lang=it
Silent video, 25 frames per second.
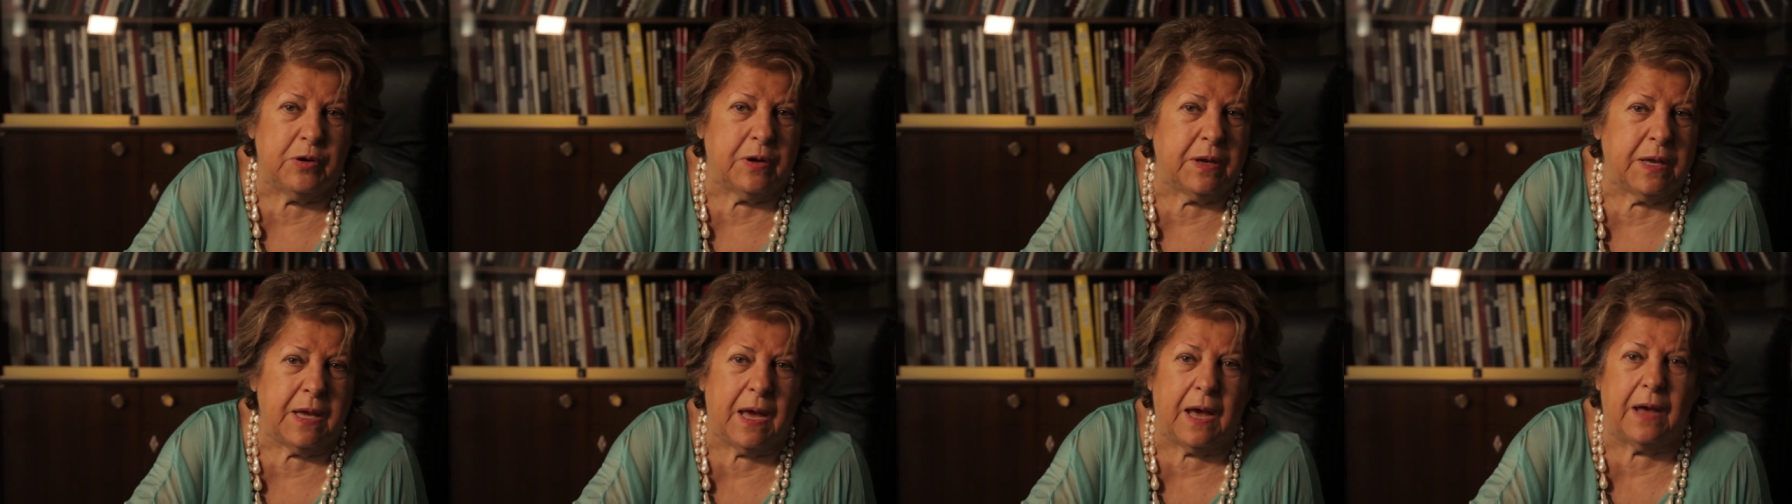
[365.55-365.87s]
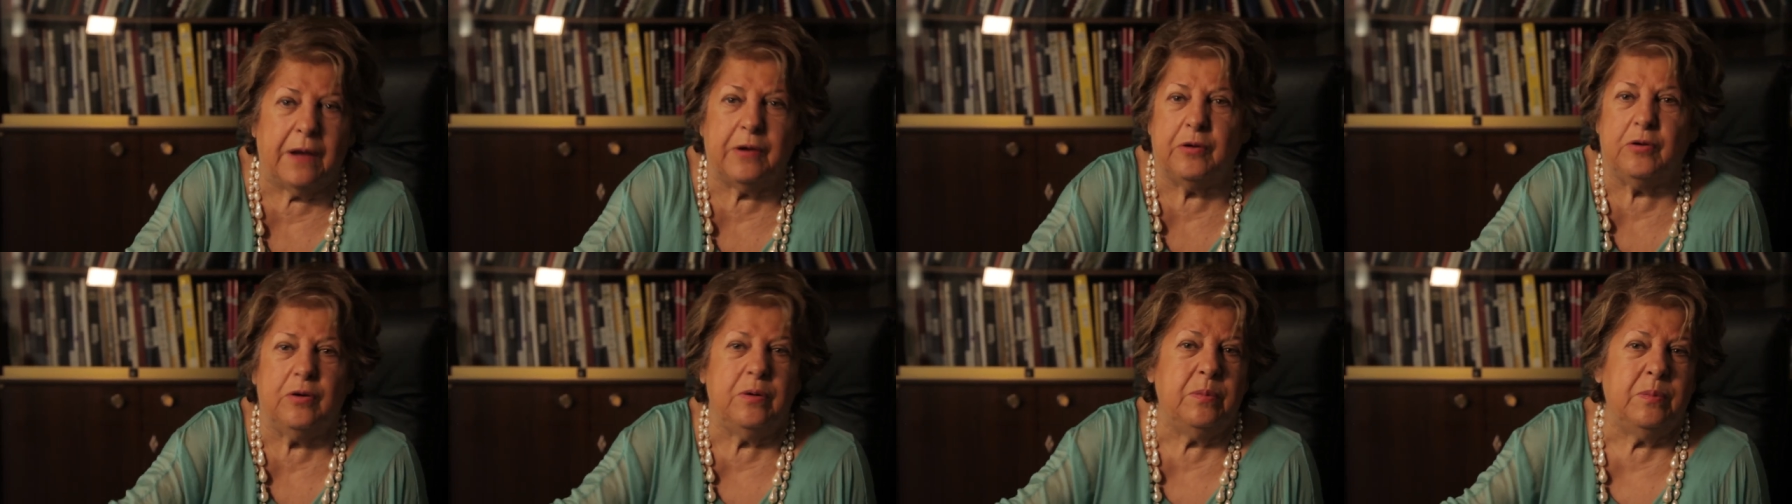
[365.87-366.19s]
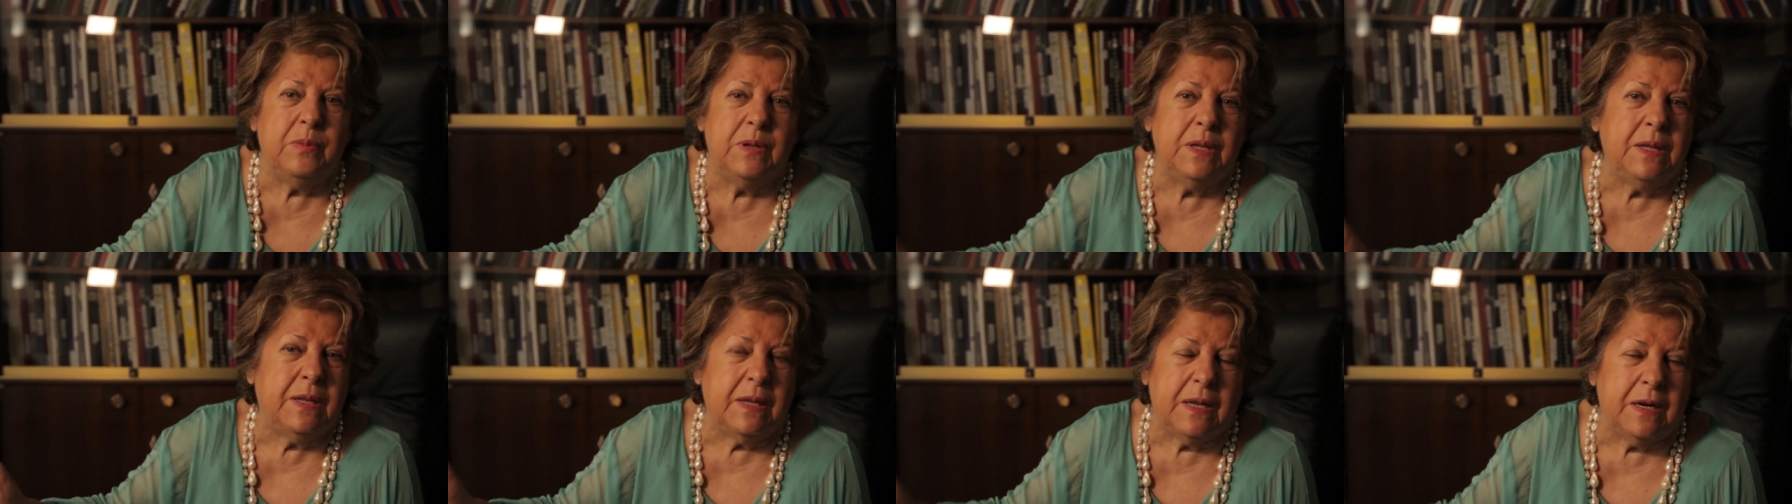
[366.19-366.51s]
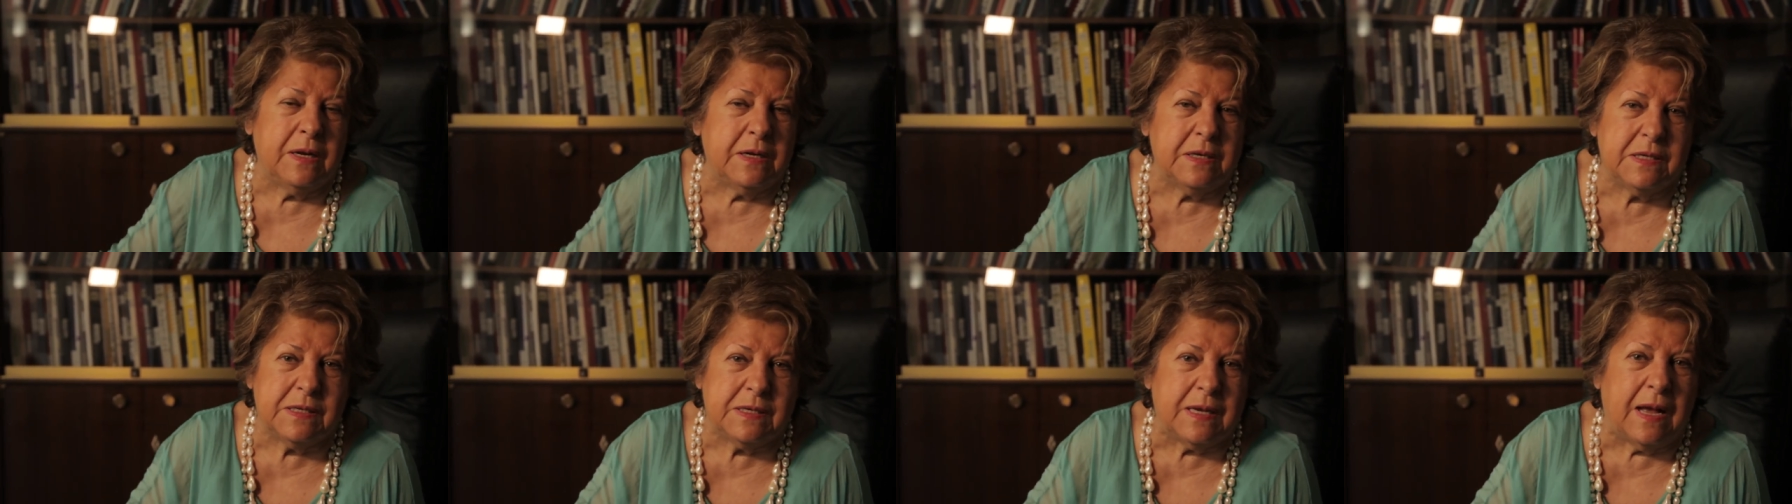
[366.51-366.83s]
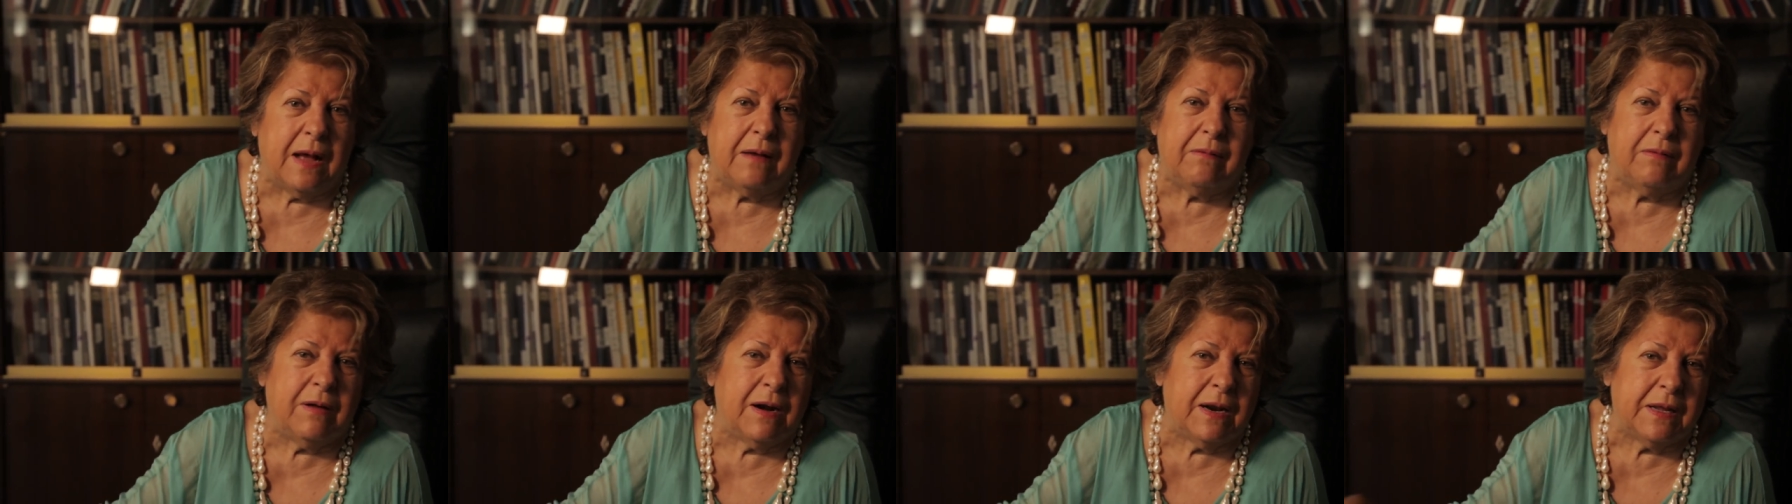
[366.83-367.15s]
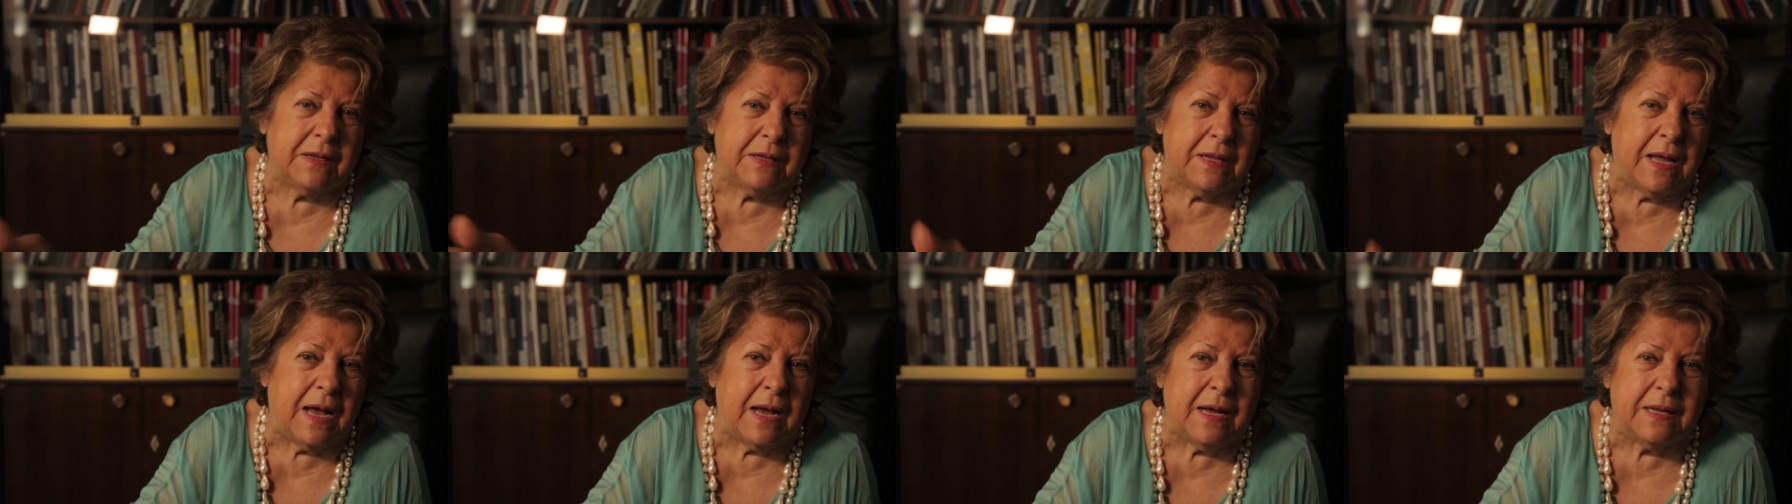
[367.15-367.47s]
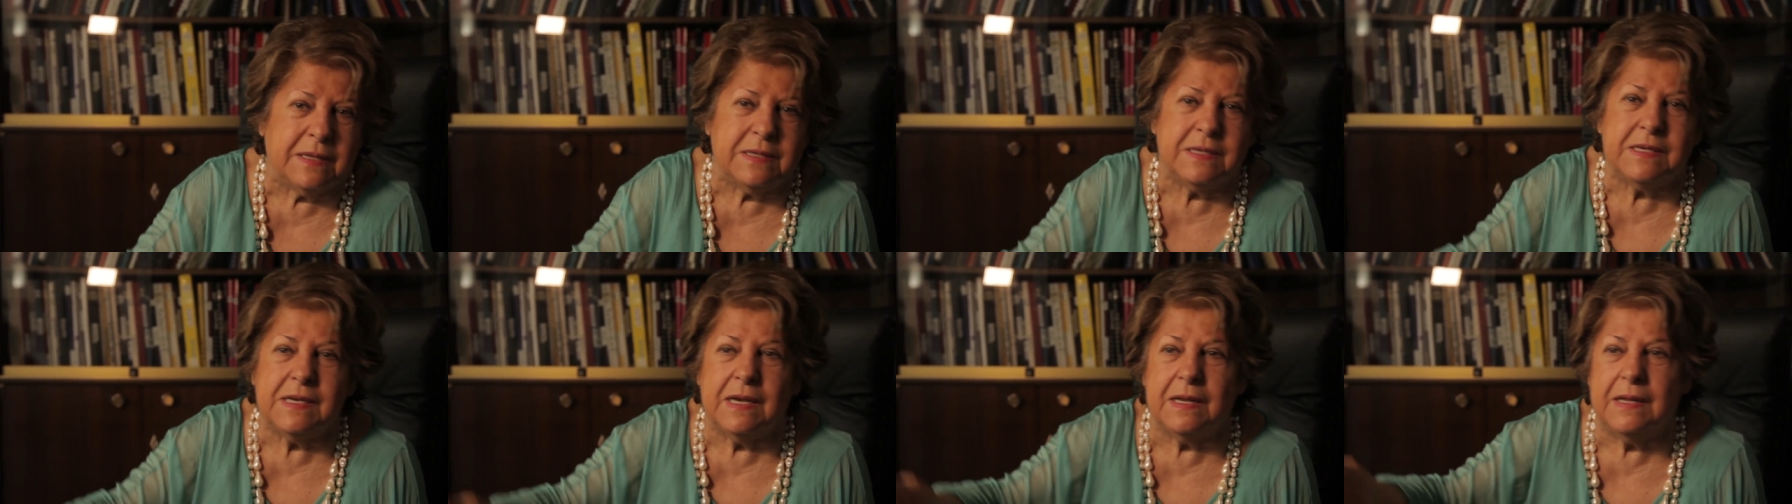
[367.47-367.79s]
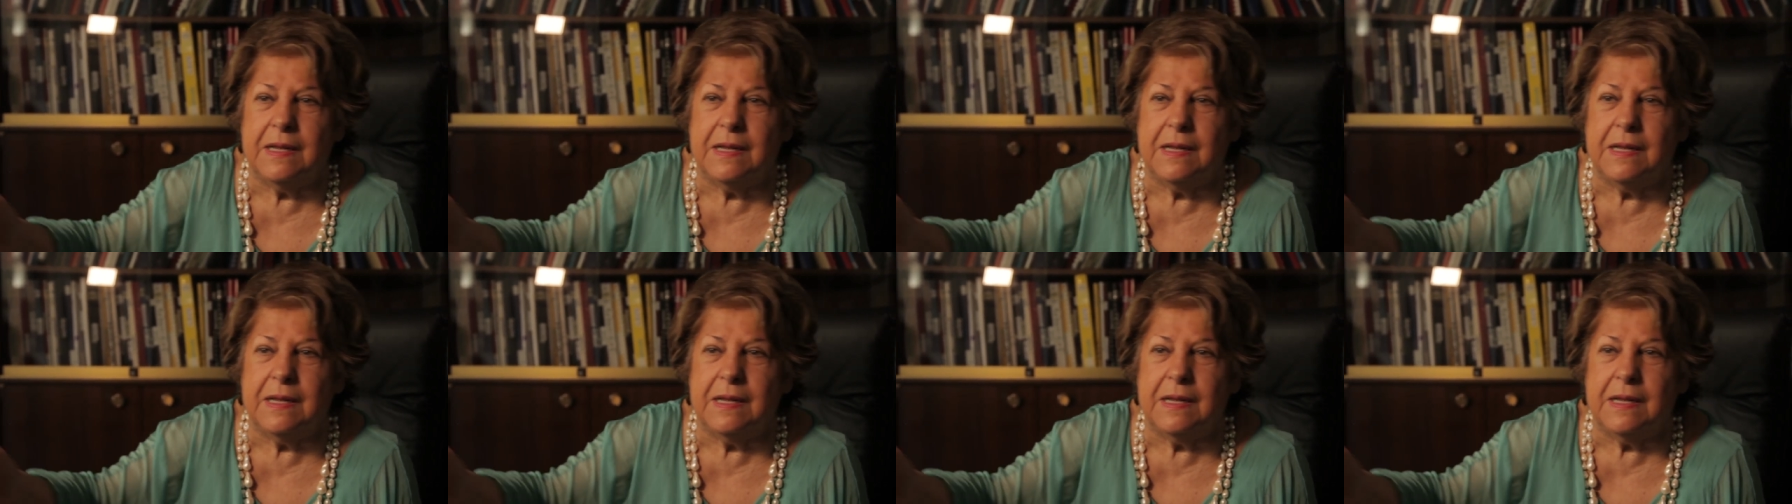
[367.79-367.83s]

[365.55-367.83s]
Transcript: È chiaro che mi interessava la danza,